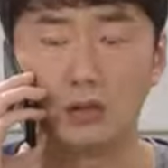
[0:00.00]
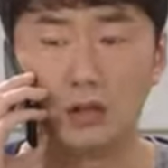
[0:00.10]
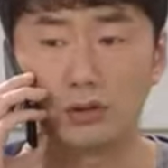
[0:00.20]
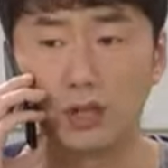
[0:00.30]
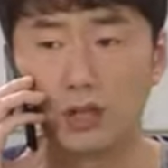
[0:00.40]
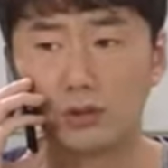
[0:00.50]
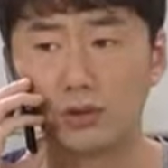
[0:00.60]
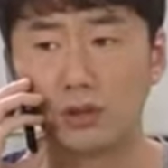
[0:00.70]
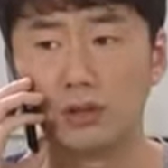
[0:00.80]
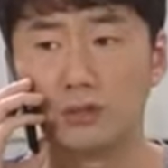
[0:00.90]
데리고
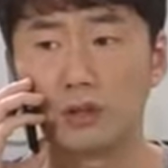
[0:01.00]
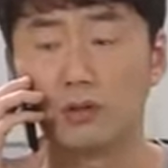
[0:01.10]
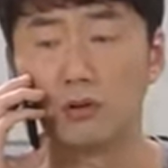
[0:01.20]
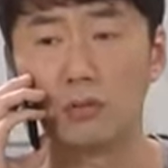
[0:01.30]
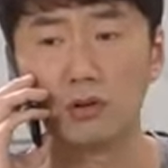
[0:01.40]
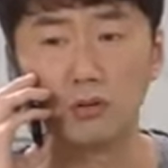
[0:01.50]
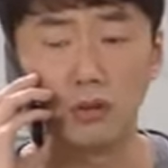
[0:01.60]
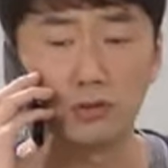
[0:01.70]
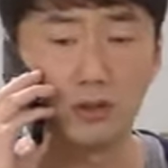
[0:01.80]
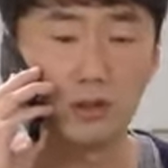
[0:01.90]
살아주시는 것만 해도 얼마나
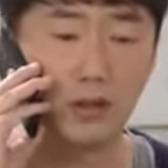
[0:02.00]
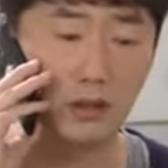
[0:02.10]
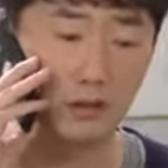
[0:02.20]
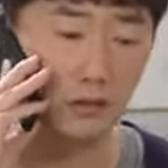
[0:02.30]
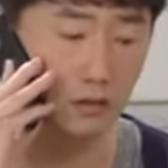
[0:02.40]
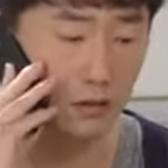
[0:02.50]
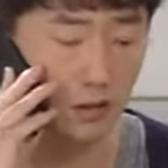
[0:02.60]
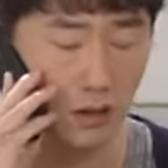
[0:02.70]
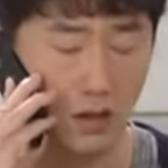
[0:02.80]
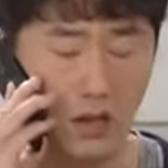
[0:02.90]
고마운데
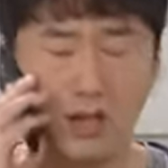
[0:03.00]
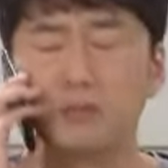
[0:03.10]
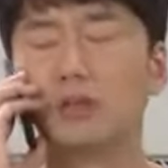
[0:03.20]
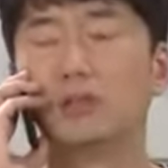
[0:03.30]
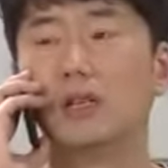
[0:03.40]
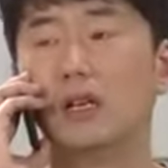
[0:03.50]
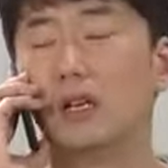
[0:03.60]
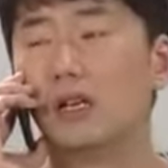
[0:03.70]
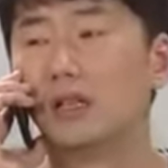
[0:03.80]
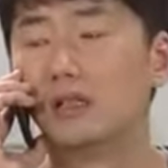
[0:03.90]
아
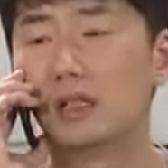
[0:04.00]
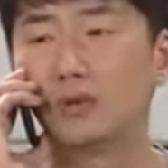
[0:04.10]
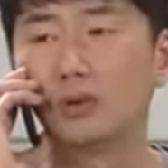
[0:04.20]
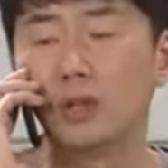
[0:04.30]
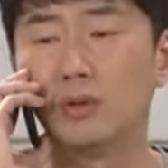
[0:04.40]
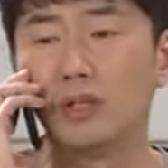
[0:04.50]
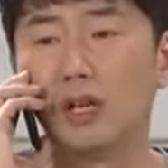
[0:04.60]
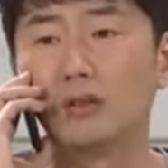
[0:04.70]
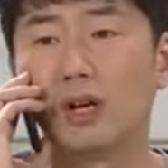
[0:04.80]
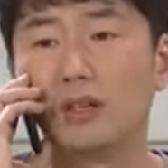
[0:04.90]
암튼 네가 돈 때문에
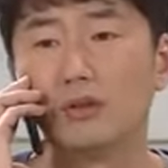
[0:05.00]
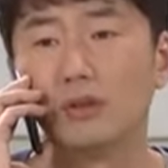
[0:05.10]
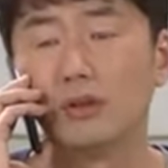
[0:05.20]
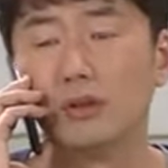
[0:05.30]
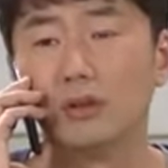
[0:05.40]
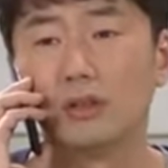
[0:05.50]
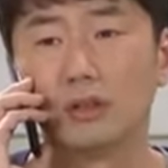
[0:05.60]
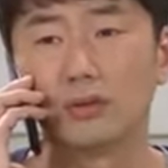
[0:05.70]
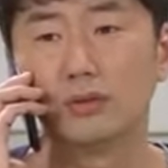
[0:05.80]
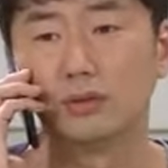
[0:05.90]
인간도 아니고
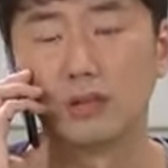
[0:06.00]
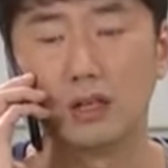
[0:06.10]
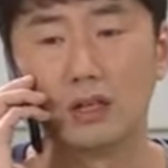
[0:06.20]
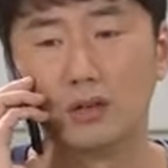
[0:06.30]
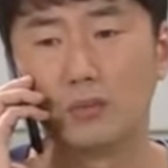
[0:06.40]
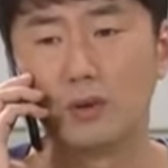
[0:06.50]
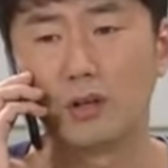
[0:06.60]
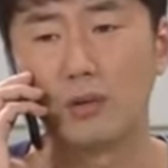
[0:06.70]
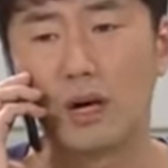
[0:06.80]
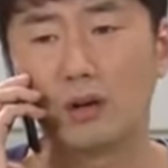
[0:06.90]
나도 로펌
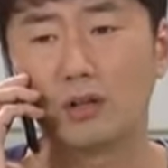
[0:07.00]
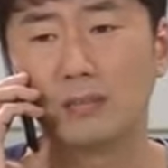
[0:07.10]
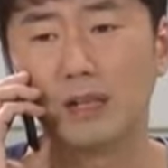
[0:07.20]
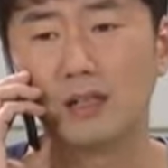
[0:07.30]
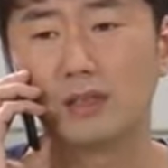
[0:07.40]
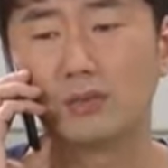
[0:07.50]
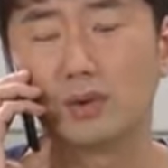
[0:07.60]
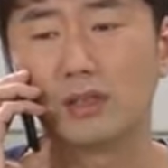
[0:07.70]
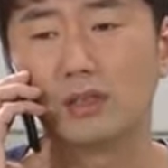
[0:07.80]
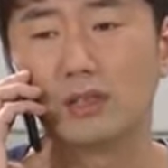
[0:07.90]
개업 하루라도 빨리 했으면
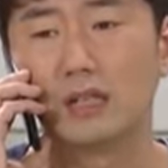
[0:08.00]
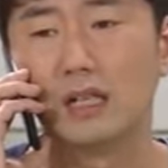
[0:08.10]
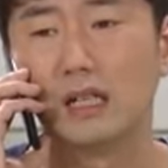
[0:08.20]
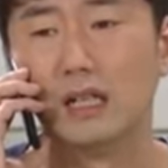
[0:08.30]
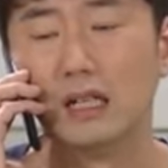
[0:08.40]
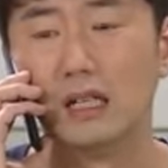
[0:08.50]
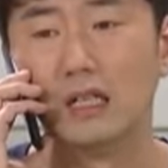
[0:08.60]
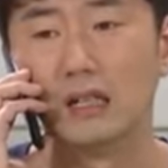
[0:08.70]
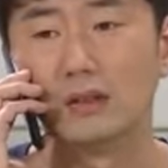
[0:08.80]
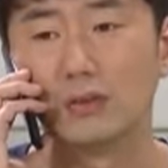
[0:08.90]
좋겠으니까
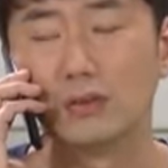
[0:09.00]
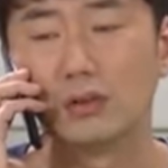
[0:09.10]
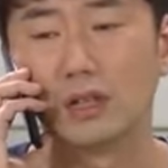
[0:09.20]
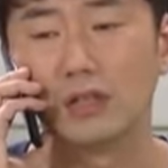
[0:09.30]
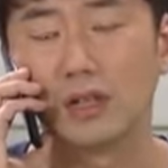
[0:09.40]
돈 어떻게든